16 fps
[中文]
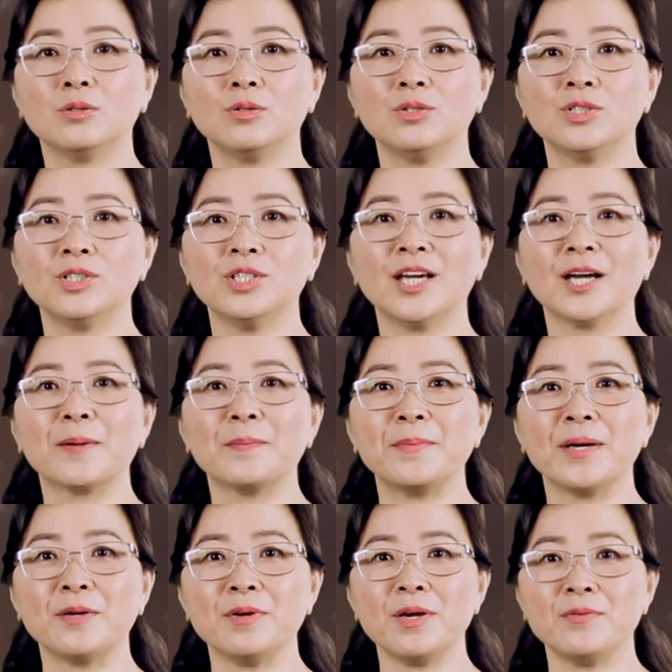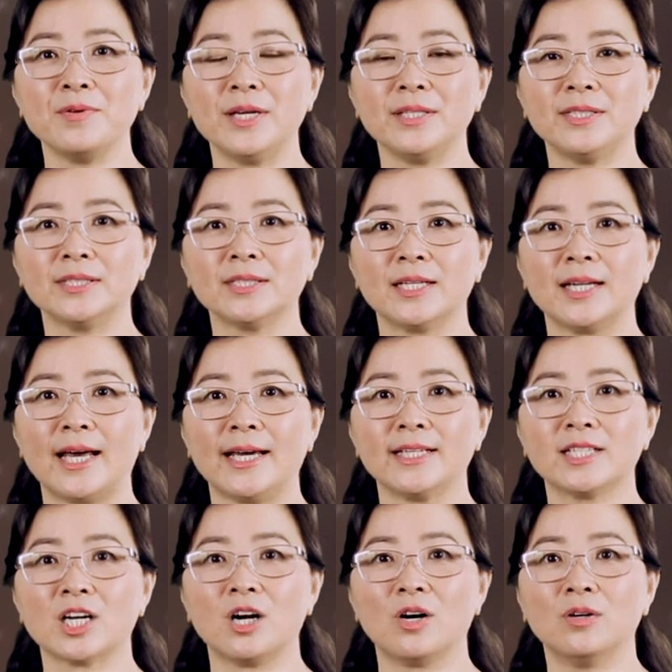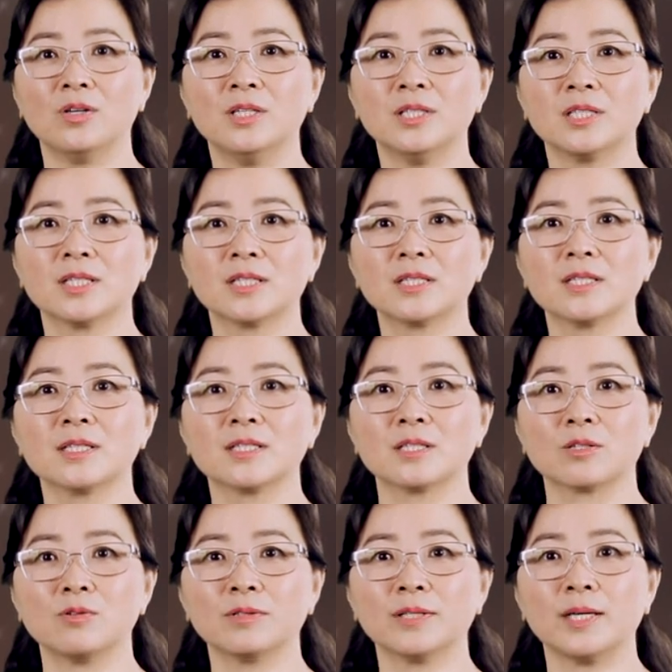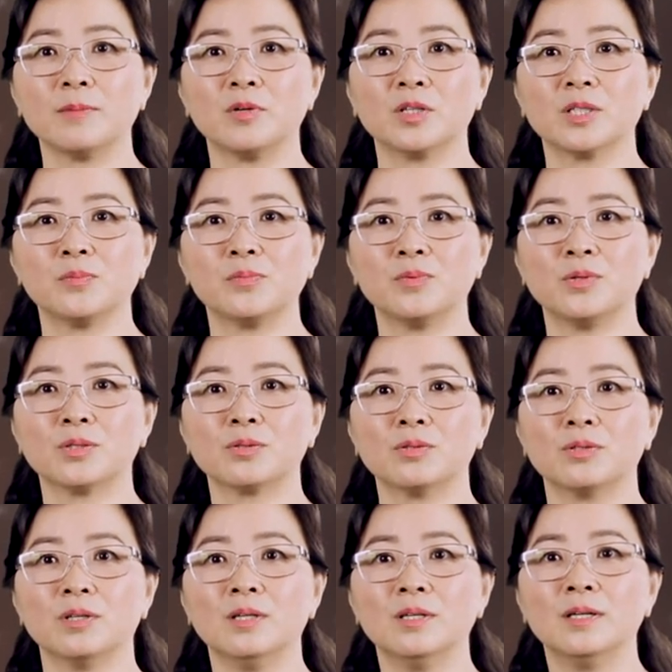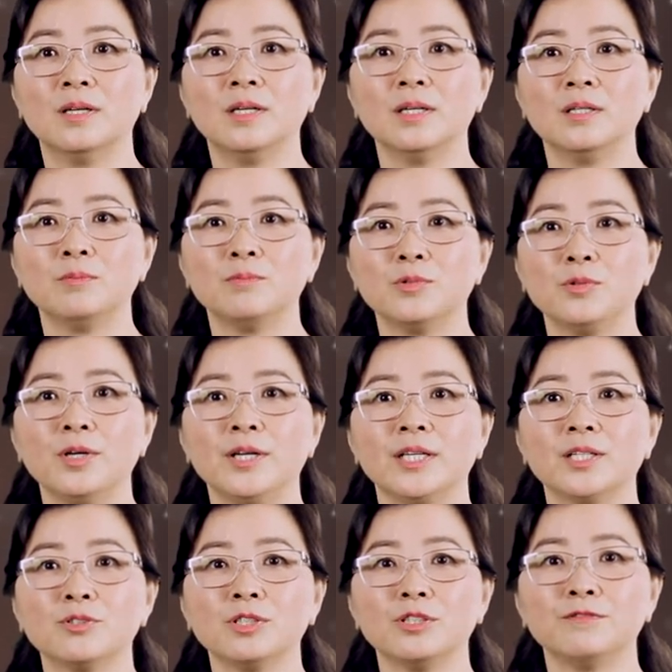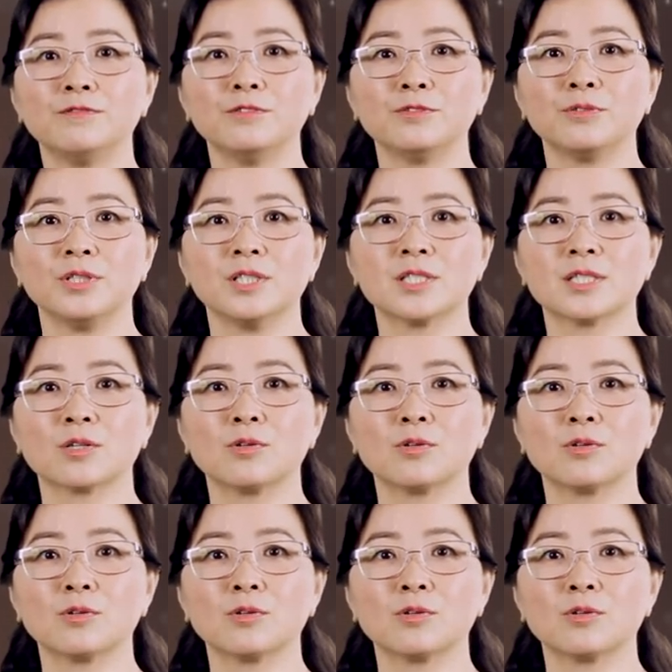女性每月月经的来潮，则是子宫内膜的剥脱。育龄期妇女